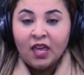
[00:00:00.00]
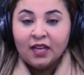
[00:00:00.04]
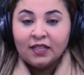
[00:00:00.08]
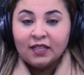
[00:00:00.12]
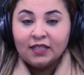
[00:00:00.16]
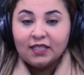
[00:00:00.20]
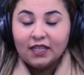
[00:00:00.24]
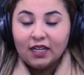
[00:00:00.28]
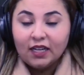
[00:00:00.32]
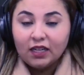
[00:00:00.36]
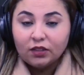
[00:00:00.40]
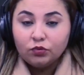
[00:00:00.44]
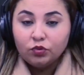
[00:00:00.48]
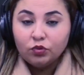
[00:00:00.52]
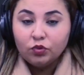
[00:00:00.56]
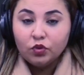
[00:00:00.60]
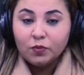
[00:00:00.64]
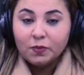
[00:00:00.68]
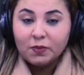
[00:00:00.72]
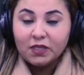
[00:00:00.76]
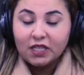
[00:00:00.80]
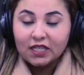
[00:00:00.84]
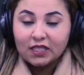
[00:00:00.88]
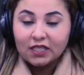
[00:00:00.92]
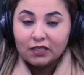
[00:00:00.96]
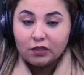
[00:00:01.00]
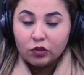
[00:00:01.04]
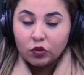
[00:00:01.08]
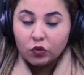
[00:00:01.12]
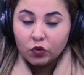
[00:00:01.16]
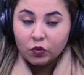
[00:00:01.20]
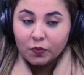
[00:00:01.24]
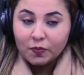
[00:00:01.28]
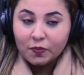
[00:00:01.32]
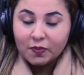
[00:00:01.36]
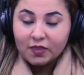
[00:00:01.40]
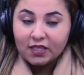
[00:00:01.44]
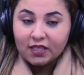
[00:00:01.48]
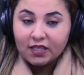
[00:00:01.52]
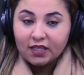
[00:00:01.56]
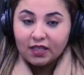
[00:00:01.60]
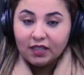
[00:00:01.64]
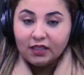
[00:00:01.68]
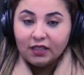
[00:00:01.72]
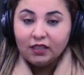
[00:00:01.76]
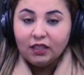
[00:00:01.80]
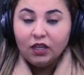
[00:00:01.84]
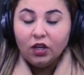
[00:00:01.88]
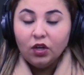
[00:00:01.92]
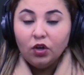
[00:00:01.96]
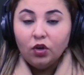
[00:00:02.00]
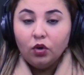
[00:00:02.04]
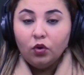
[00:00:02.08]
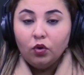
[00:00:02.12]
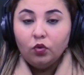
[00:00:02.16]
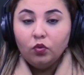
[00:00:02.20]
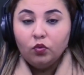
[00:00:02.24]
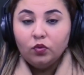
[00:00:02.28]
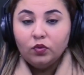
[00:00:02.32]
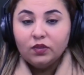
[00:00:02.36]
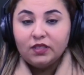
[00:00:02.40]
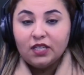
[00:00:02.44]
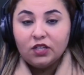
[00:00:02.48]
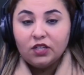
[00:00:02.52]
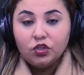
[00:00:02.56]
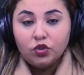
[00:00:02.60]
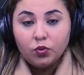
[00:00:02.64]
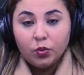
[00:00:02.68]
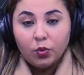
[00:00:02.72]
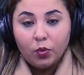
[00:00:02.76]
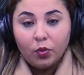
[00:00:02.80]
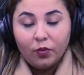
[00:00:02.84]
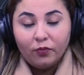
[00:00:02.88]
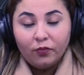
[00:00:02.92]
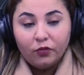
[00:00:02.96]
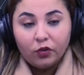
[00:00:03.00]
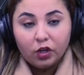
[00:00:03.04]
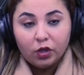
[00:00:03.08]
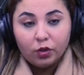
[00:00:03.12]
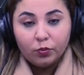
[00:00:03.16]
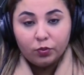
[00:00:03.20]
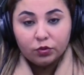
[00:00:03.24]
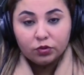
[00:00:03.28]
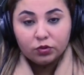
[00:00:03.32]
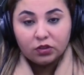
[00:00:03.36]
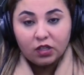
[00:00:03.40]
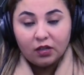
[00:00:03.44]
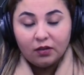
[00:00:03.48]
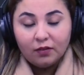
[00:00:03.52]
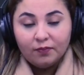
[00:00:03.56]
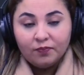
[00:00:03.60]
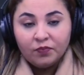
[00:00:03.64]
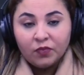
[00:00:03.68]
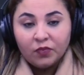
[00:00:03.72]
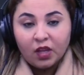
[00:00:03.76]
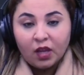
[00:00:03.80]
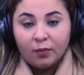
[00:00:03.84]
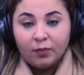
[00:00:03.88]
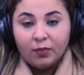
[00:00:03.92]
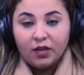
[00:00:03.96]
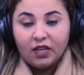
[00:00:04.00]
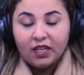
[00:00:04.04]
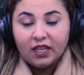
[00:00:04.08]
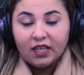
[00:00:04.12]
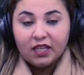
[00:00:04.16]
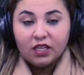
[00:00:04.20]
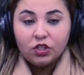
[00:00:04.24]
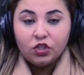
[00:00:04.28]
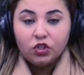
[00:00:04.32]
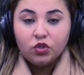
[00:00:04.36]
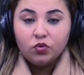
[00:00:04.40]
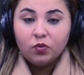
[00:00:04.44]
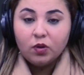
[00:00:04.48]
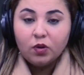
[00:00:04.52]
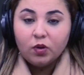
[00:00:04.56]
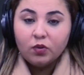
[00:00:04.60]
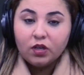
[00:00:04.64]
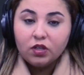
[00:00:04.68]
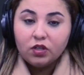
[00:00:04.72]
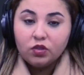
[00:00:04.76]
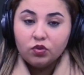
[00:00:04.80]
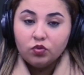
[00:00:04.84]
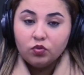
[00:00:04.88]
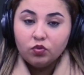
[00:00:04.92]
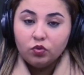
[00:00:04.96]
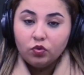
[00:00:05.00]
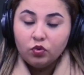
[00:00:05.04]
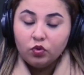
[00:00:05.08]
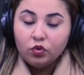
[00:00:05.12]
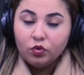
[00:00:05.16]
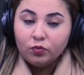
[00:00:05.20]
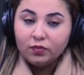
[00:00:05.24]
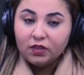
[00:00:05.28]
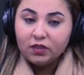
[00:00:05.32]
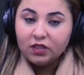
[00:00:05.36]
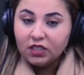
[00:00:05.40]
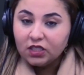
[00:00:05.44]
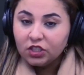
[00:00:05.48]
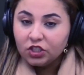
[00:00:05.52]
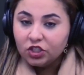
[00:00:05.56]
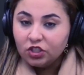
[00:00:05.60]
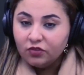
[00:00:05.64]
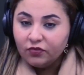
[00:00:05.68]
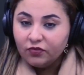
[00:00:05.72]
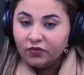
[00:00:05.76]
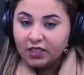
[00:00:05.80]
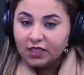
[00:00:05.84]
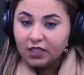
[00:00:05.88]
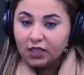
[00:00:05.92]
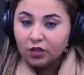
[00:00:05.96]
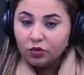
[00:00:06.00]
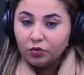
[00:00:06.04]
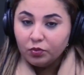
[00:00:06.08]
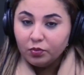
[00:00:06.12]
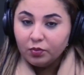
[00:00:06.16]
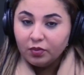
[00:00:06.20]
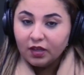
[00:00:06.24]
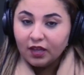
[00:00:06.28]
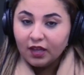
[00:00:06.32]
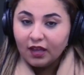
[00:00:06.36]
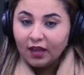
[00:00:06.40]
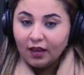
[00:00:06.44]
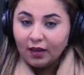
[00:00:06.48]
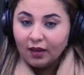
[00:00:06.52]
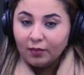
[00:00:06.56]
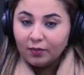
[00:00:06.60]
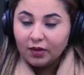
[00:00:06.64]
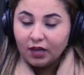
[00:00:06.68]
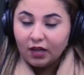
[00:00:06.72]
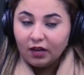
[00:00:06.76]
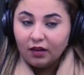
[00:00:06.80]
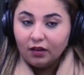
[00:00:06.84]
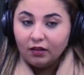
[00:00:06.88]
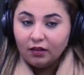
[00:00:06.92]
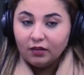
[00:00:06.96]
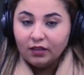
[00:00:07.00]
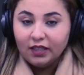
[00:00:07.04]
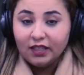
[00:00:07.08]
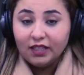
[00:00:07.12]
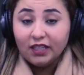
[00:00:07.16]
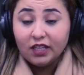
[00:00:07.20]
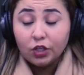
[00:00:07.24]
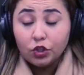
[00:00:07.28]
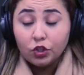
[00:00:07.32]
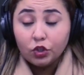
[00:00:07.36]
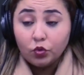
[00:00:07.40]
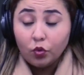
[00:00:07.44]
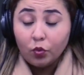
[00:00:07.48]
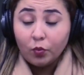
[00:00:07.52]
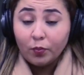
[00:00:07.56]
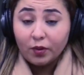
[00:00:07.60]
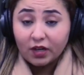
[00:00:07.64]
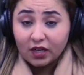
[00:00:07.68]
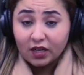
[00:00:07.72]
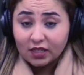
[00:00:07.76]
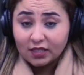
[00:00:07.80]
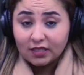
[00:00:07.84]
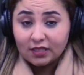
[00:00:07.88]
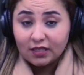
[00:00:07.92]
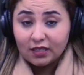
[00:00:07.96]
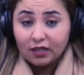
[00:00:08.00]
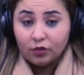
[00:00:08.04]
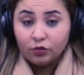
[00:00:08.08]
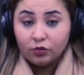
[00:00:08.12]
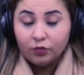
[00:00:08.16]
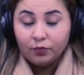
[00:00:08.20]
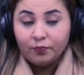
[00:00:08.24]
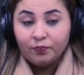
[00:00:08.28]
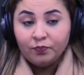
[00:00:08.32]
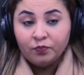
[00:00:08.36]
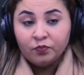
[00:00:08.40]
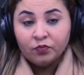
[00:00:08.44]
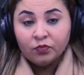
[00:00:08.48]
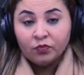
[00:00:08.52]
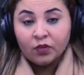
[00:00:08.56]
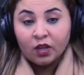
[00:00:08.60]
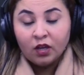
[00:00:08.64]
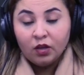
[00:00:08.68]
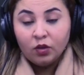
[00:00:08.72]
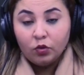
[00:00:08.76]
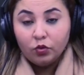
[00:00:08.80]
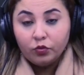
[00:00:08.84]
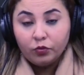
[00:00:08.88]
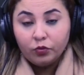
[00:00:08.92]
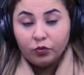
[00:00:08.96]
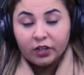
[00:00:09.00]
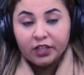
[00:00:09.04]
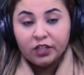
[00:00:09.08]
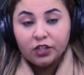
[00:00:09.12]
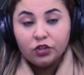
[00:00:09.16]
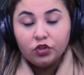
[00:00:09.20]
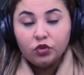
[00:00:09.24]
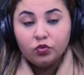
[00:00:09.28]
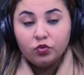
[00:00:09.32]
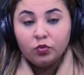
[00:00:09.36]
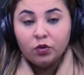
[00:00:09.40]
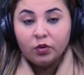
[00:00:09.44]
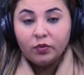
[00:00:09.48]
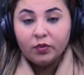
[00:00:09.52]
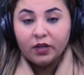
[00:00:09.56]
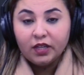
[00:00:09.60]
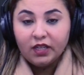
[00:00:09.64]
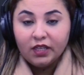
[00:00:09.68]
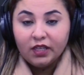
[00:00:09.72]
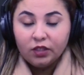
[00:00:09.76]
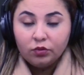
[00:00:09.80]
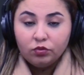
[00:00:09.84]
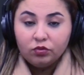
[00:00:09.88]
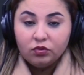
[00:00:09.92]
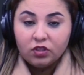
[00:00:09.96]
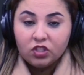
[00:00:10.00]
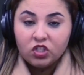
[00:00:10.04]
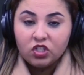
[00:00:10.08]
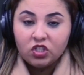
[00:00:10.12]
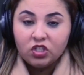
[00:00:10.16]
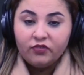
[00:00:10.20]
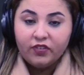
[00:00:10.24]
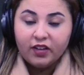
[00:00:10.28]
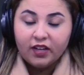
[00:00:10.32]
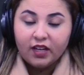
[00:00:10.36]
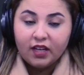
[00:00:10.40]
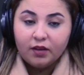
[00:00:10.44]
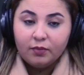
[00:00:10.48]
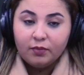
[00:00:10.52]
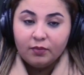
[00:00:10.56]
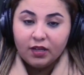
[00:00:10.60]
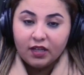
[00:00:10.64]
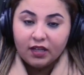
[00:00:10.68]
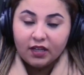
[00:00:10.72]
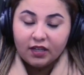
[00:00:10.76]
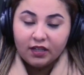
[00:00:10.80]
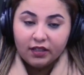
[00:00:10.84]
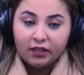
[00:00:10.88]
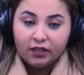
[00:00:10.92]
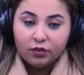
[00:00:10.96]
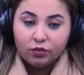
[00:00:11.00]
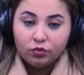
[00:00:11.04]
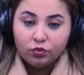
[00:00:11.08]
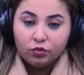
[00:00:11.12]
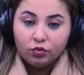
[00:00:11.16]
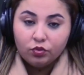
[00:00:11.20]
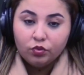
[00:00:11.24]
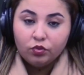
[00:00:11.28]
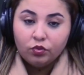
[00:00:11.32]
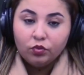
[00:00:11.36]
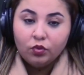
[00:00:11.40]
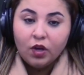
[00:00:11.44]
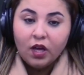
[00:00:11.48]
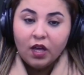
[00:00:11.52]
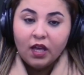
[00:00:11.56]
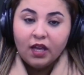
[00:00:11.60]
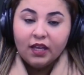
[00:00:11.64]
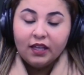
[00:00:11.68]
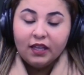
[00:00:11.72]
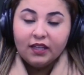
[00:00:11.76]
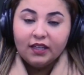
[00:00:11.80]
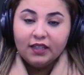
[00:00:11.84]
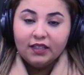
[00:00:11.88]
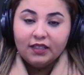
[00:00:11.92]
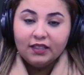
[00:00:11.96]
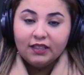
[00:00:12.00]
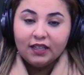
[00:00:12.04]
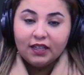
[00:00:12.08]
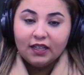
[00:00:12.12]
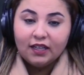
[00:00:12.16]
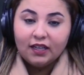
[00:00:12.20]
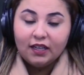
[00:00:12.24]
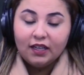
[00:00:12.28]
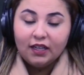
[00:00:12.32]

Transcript: تناخذوهم تنغسلوهم مزيان وتنشويهم فوق البوطه ملي كيتشواو كنزولوا لهم ديك الجلفه ديالهم كامله يعني كنشويهم بالراس ديالهم اون فوا كيتشواو كنحيدو ديك الجلفه كامله كنحيدو يعني داك